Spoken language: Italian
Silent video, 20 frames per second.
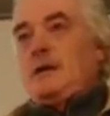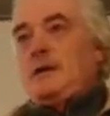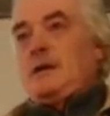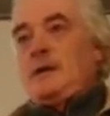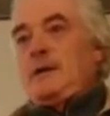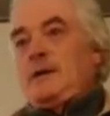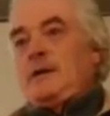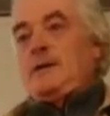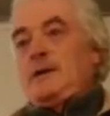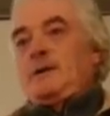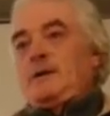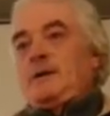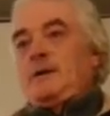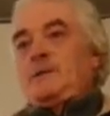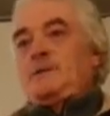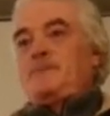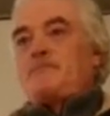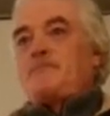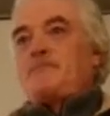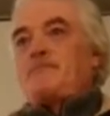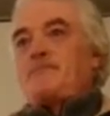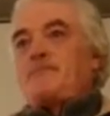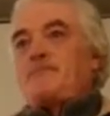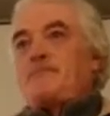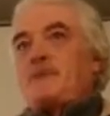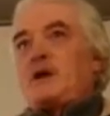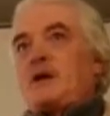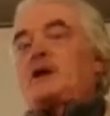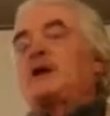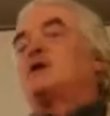Eh,
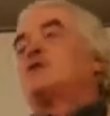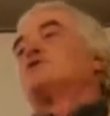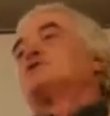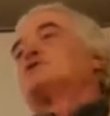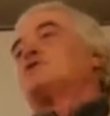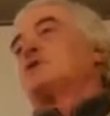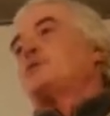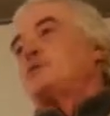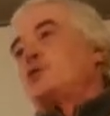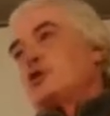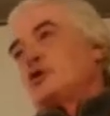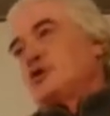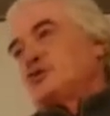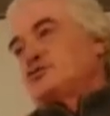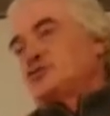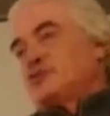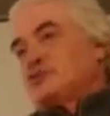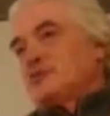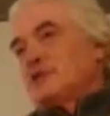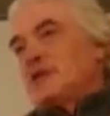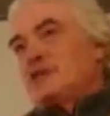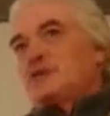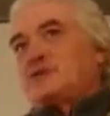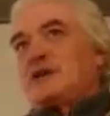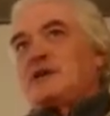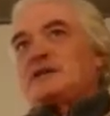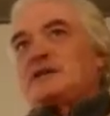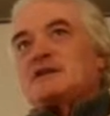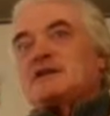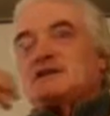agricoltore biologico
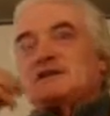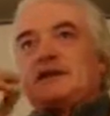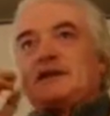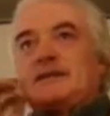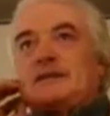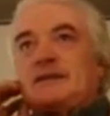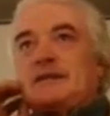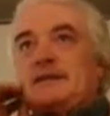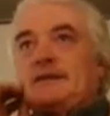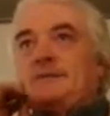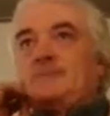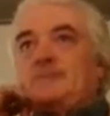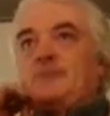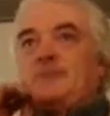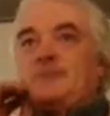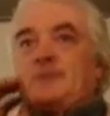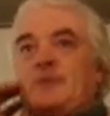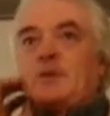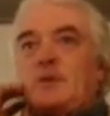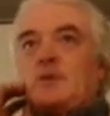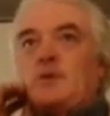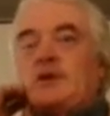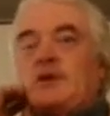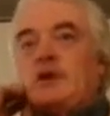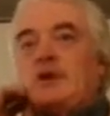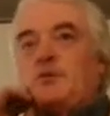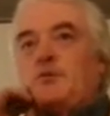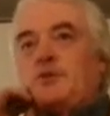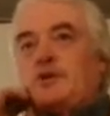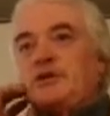dall'87, quindi
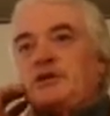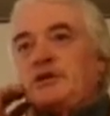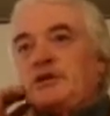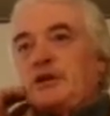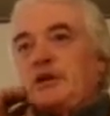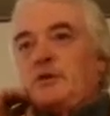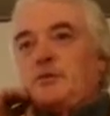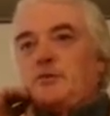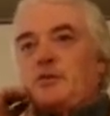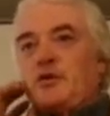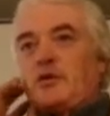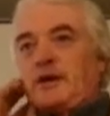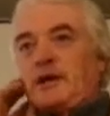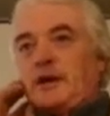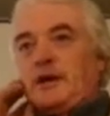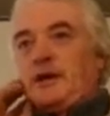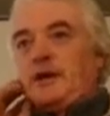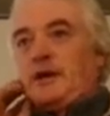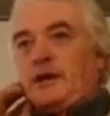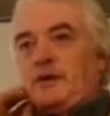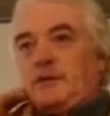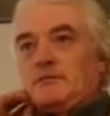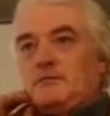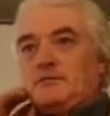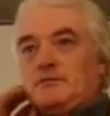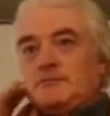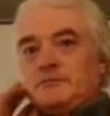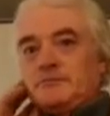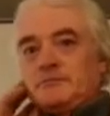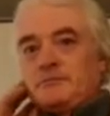è un po' di tempo che
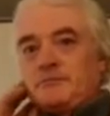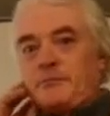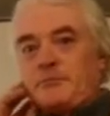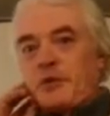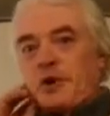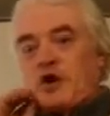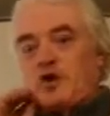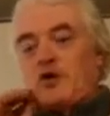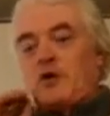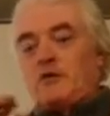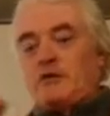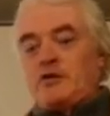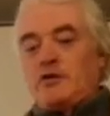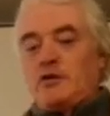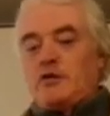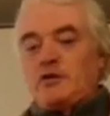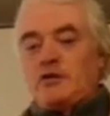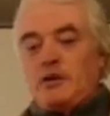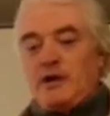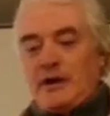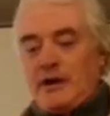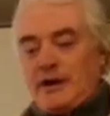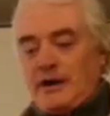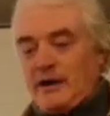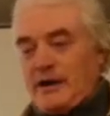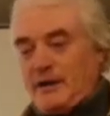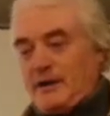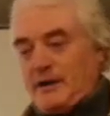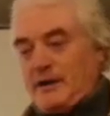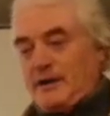provo
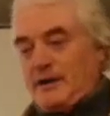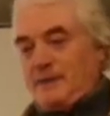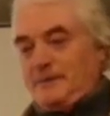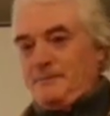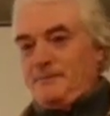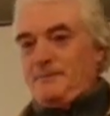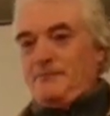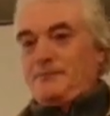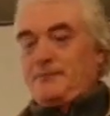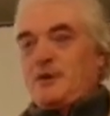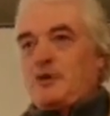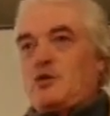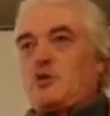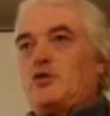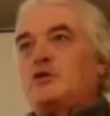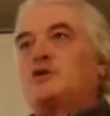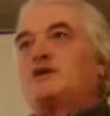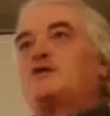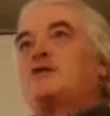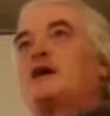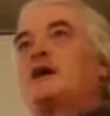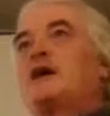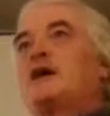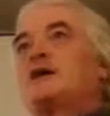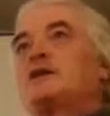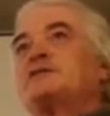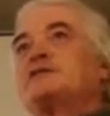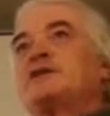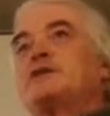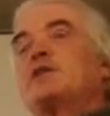a
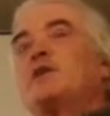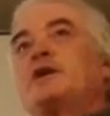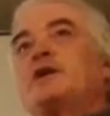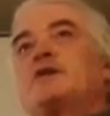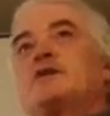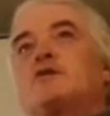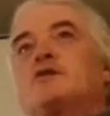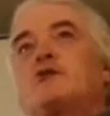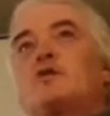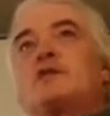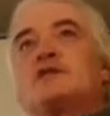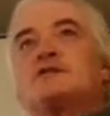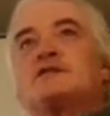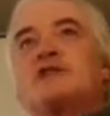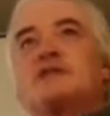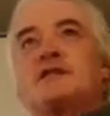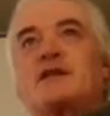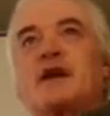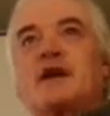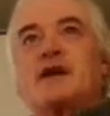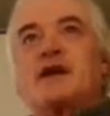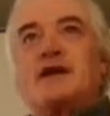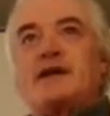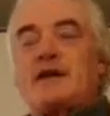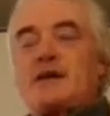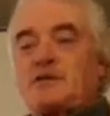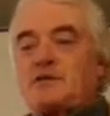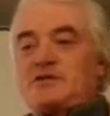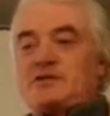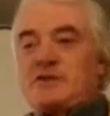coltivare seguendo queste tecniche
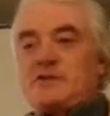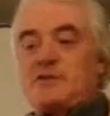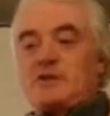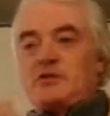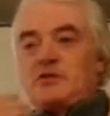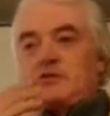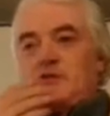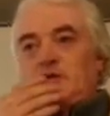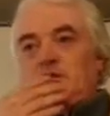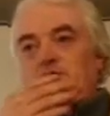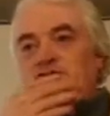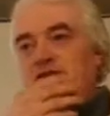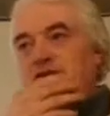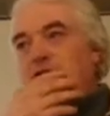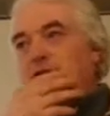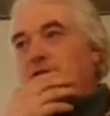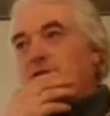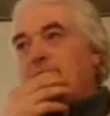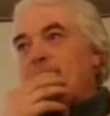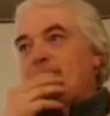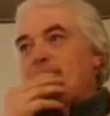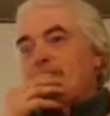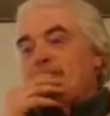e queste metodologie.